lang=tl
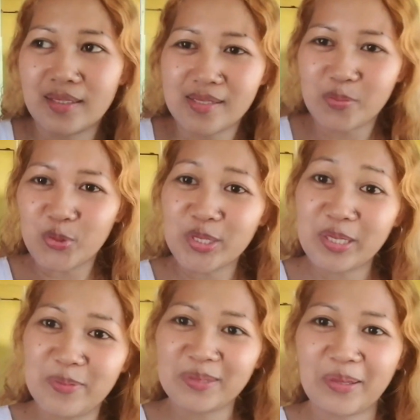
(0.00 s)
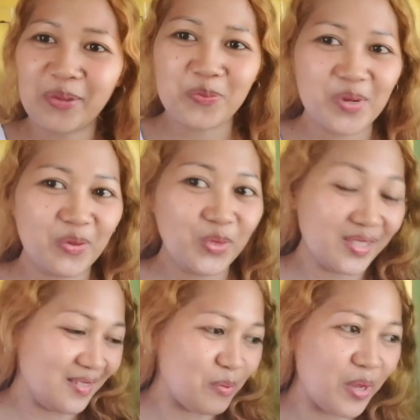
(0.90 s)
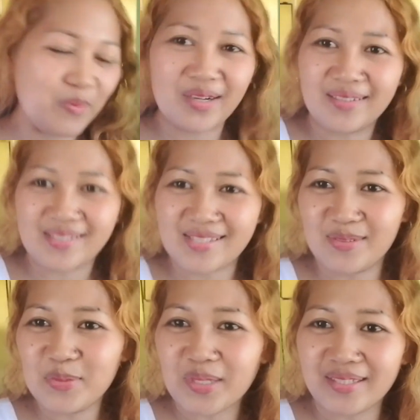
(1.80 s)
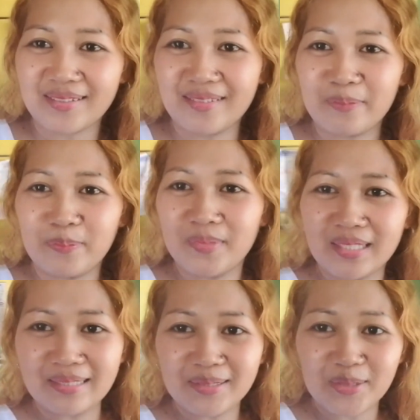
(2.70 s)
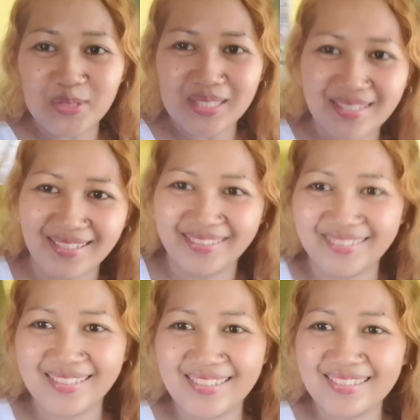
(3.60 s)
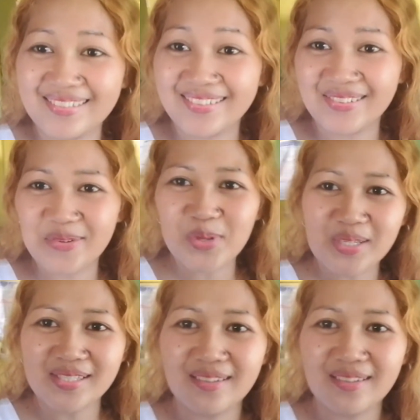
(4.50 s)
kasi pwede naman tayo mag-what's in my bag guys, no? Kahit hindi, hindi tayo sikat. Ayan, hindi tayo mga